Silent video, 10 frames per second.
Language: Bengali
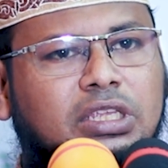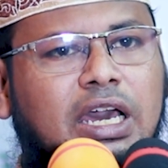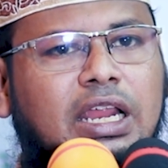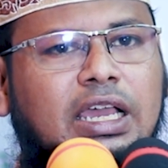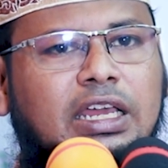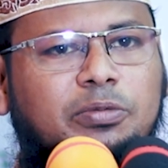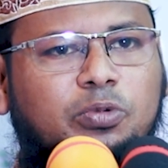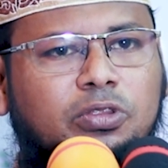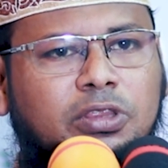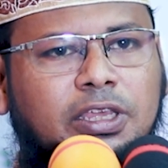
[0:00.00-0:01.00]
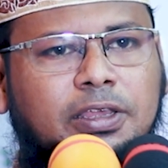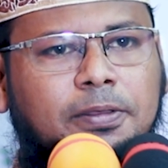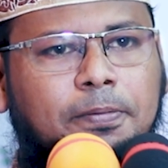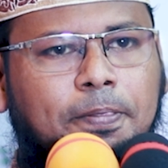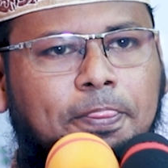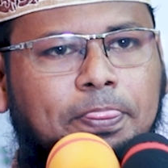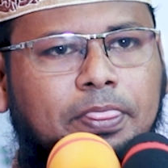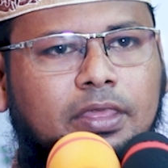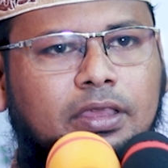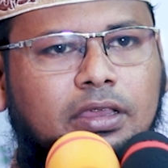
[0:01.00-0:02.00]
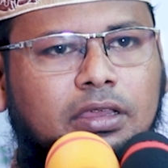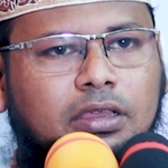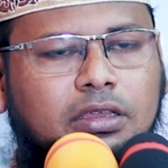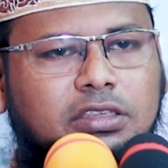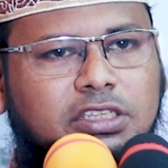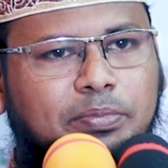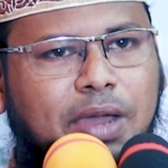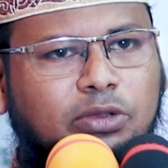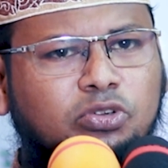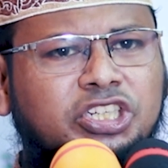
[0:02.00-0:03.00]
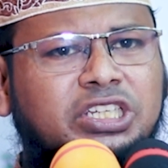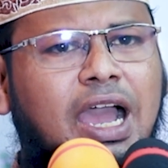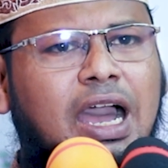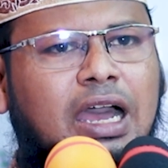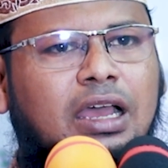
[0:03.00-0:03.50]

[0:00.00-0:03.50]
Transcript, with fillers: কারাগারে বন্দি যে মানুষটা